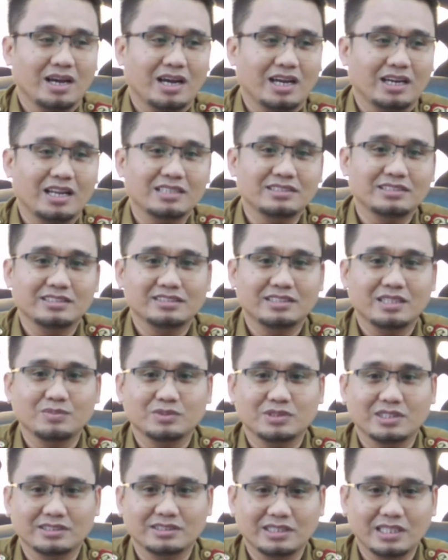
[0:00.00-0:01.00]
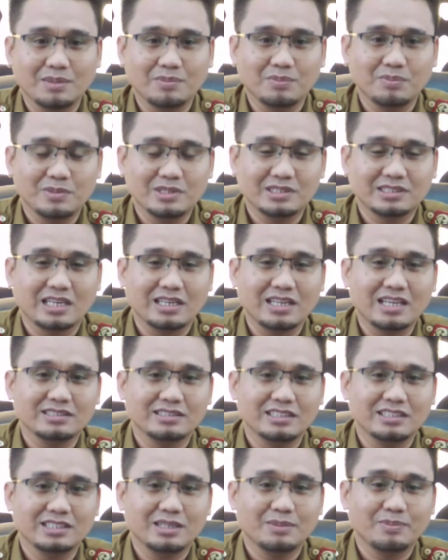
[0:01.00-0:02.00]
Ada sistem-sistem misalnya
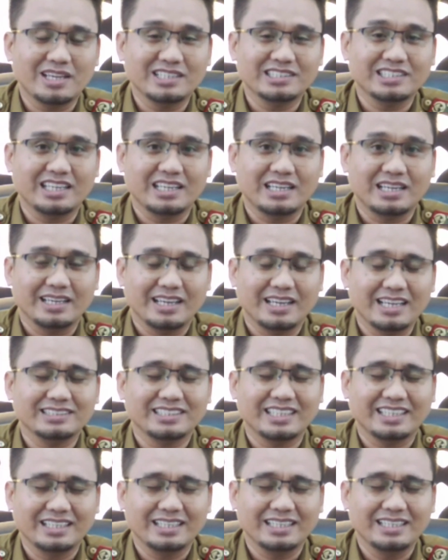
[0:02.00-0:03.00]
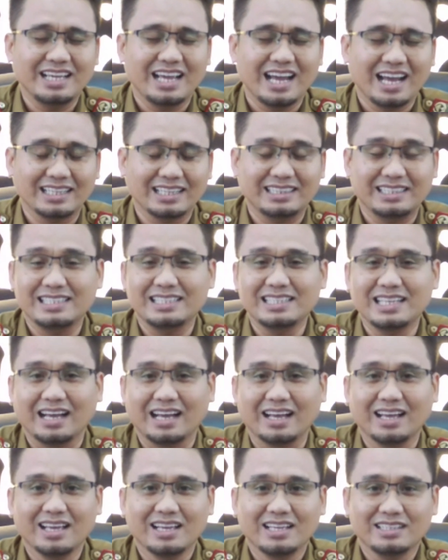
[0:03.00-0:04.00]
sistem SIH3,
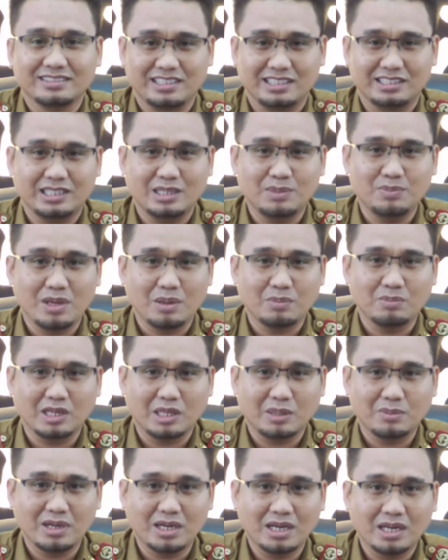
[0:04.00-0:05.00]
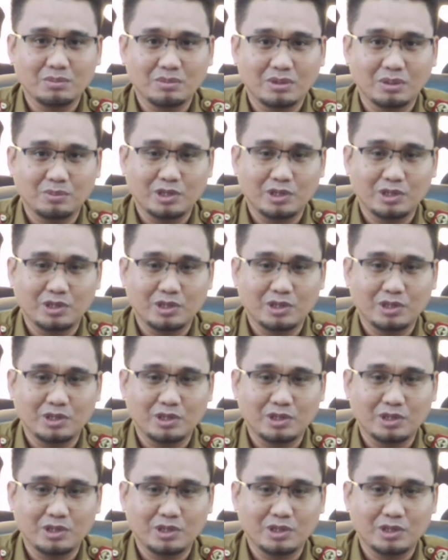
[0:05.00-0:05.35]
sistem yang bagaimana